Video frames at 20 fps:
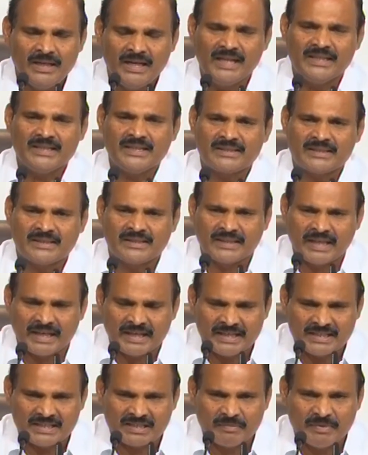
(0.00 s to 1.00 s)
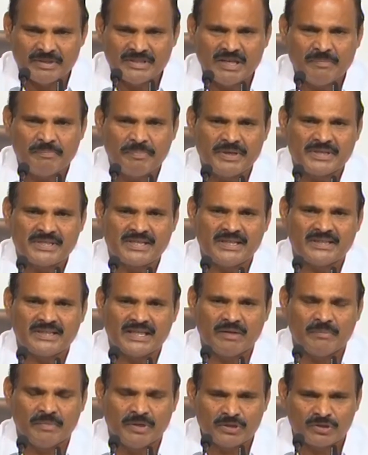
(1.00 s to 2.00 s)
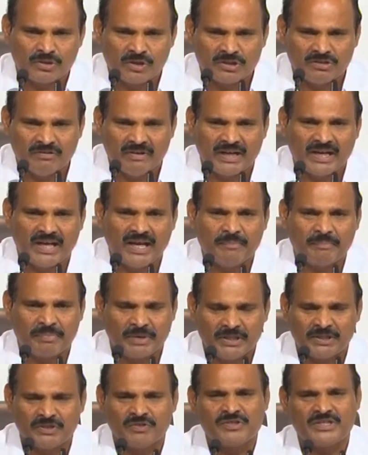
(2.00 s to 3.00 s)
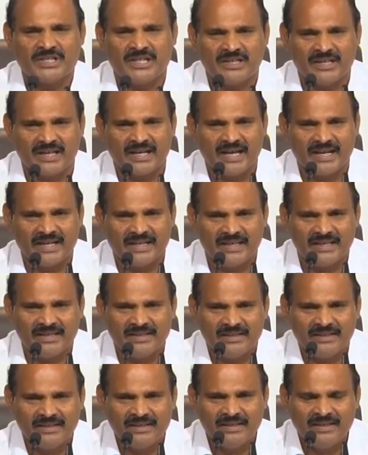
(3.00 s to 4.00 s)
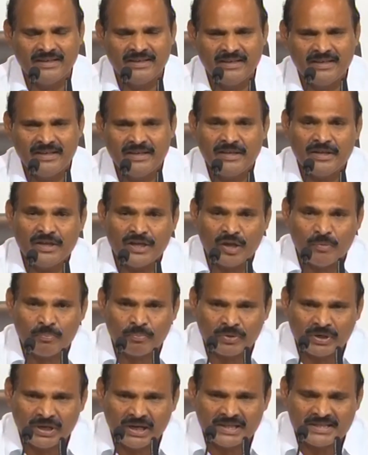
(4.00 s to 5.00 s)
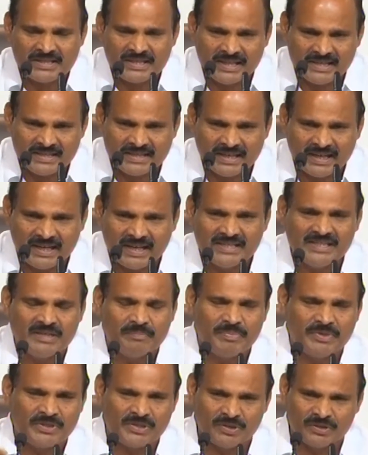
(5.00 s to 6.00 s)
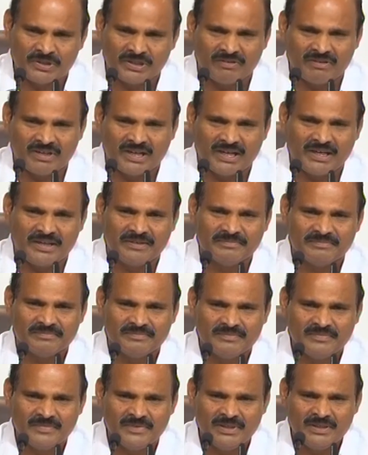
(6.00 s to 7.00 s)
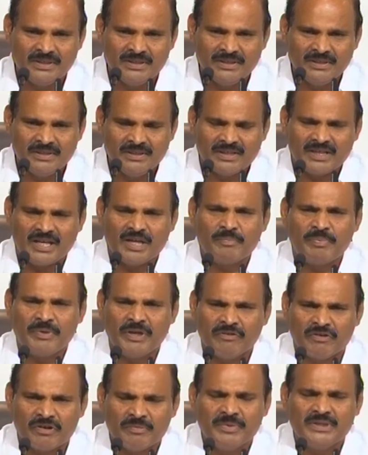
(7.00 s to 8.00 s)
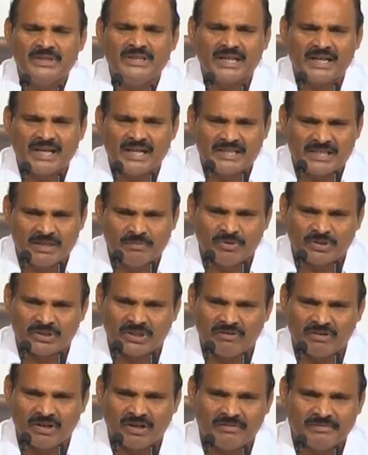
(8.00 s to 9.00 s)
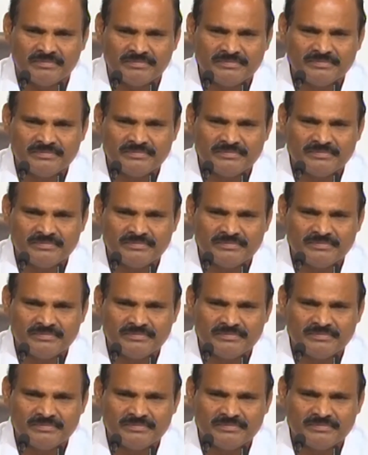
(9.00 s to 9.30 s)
లేదా తగ్గించమని చెప్పేసి తన మంత్రుల ద్వారా ప్రయత్నం చేయటం కానీ ఎప్పుడన్నా చేశాడా అని చెప్పేసి అడుగుతా ఉన్నా నేను రేపు ఎవరి మీద ధర్నా చేయబోతా ఉన్నావు